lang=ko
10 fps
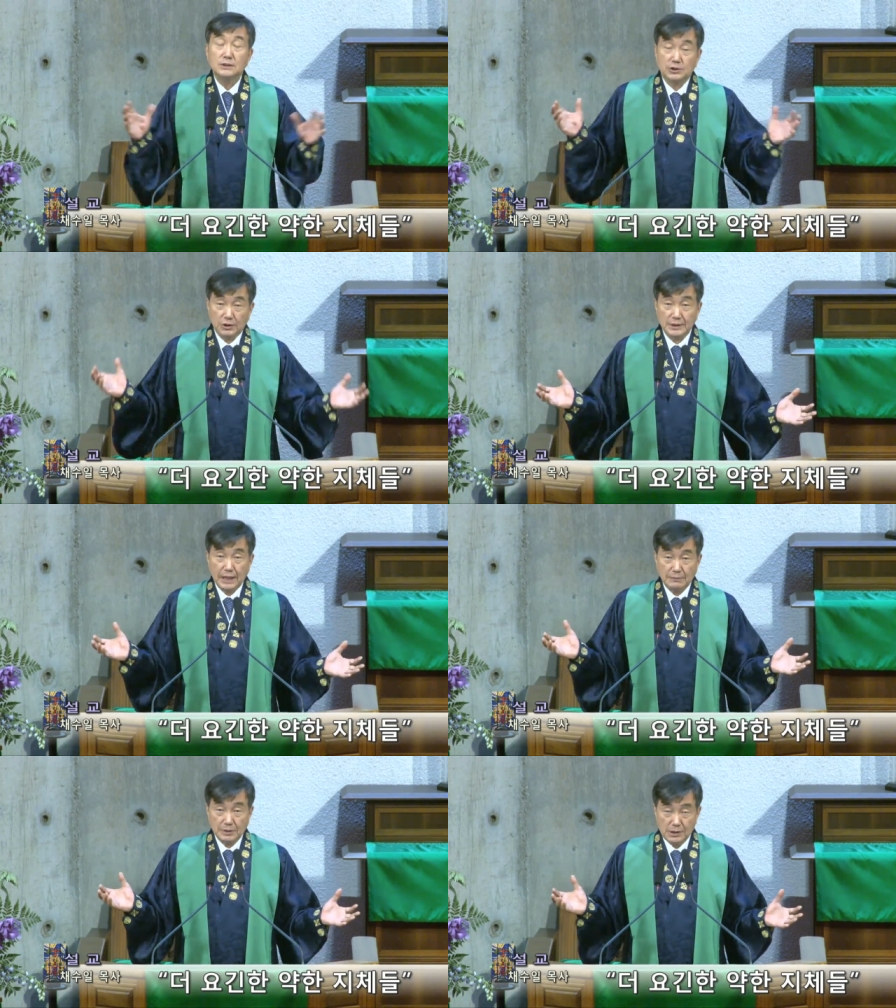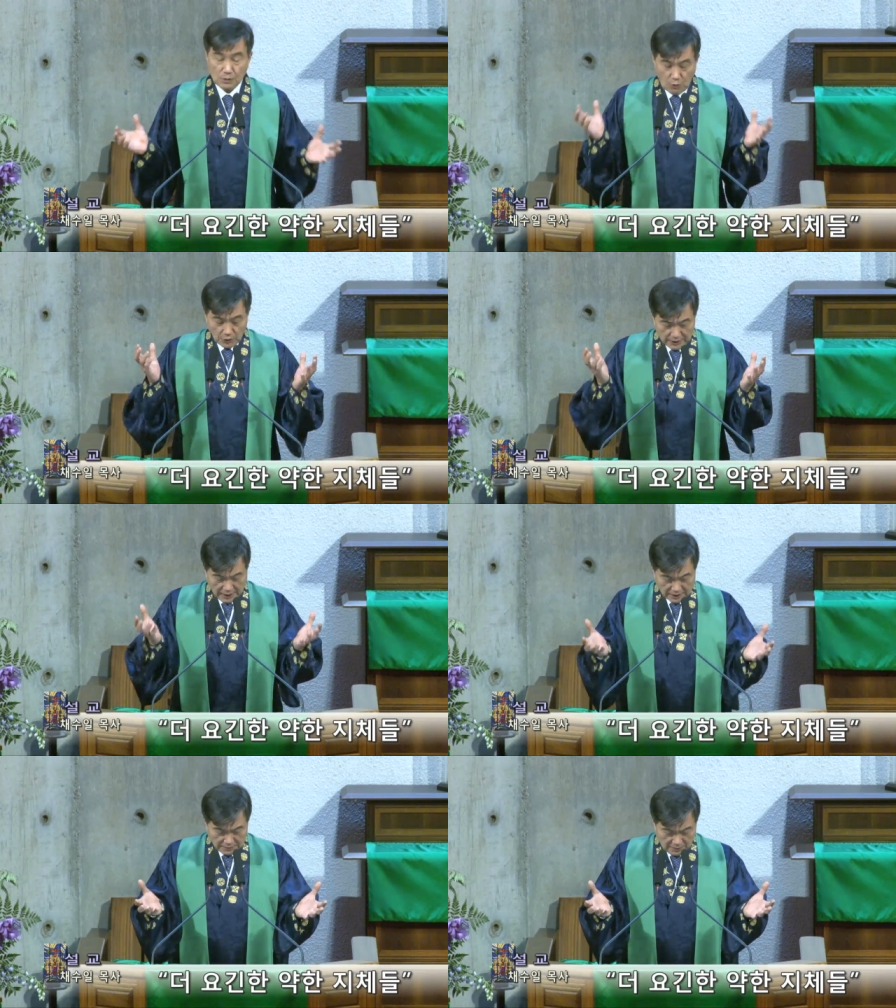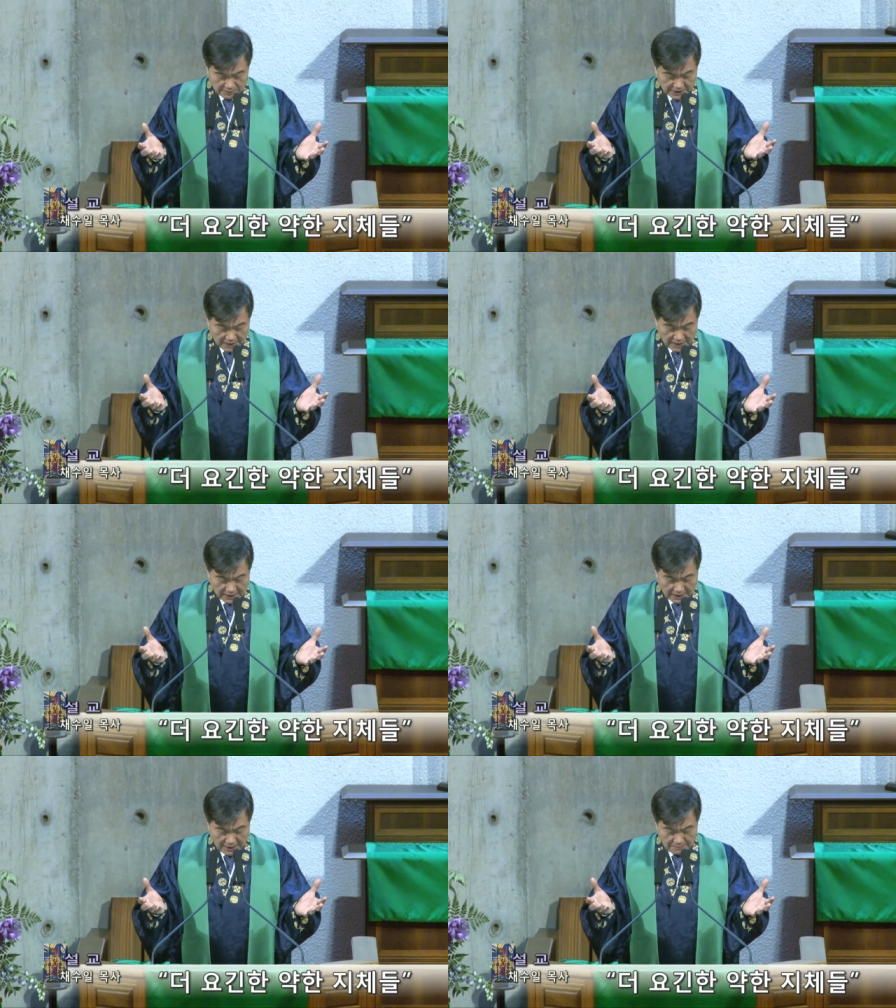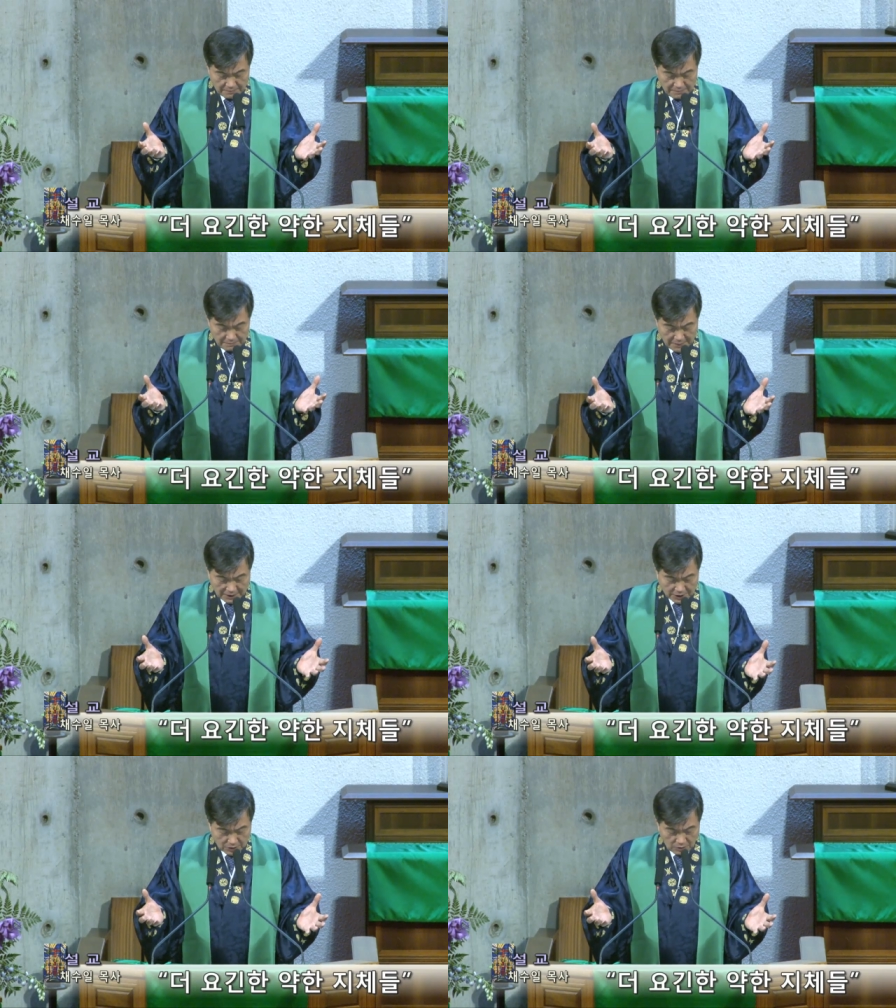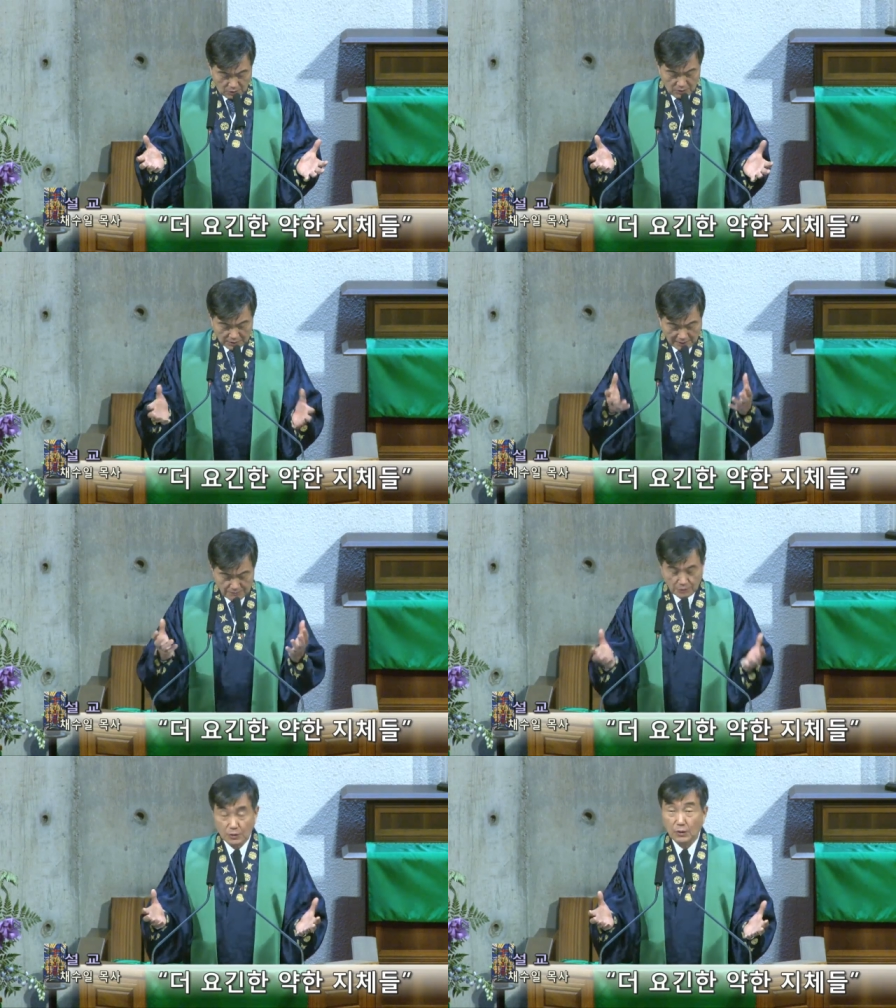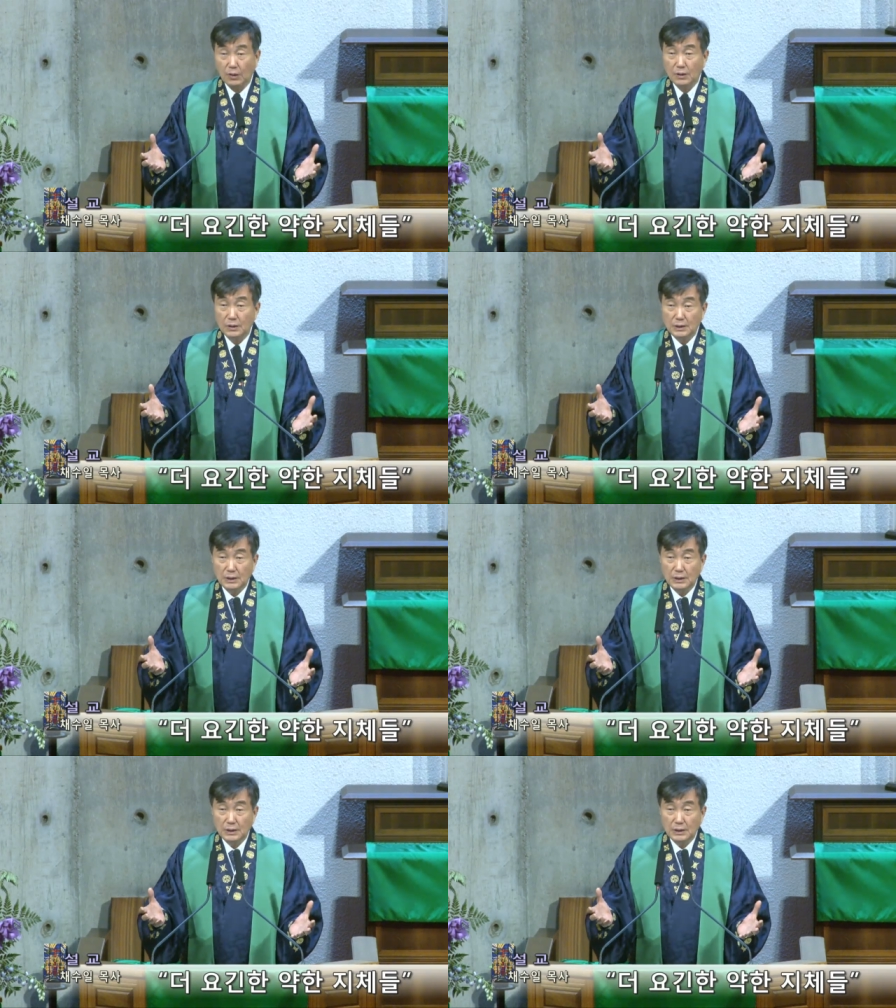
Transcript: 전답을 고리대금업자에게 맡기고 담보로